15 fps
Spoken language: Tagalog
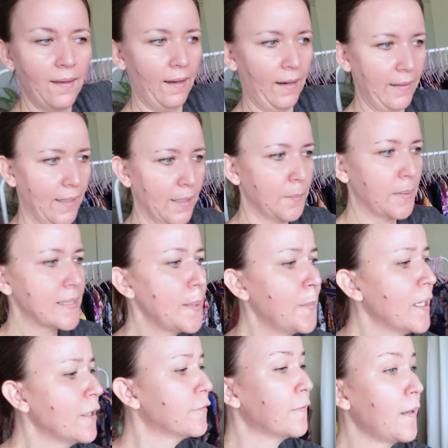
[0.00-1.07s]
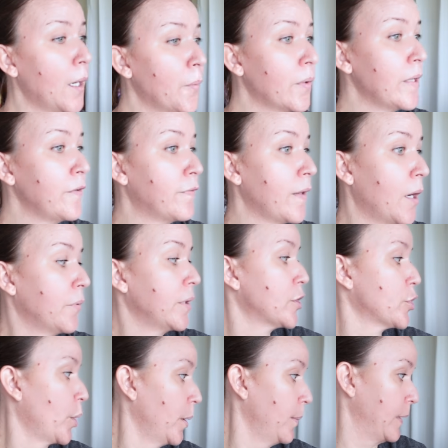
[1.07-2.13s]
Ayan. Basta mga flowery, flowery
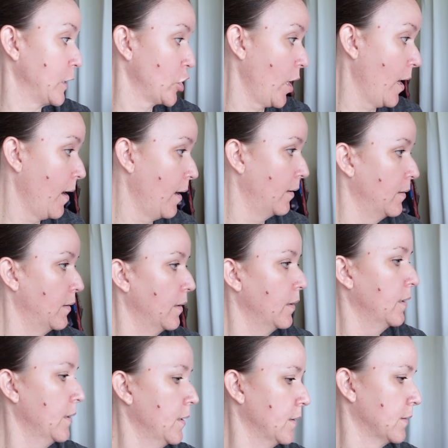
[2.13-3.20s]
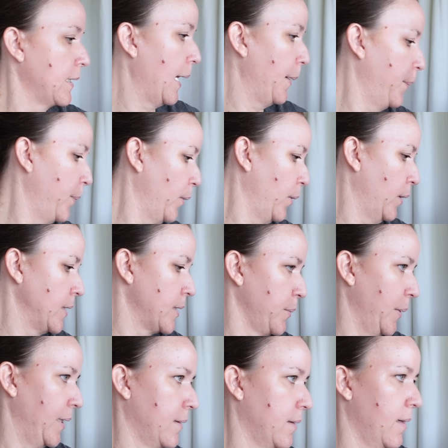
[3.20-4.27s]
chorba siya. Tapos,
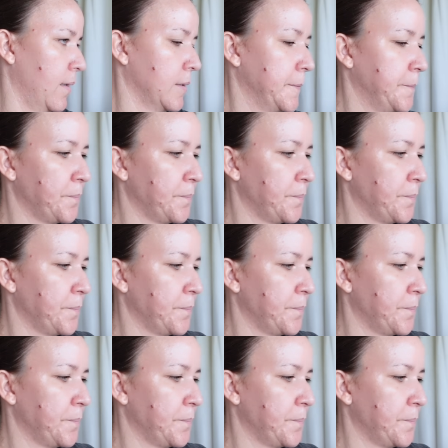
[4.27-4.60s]
wait lang.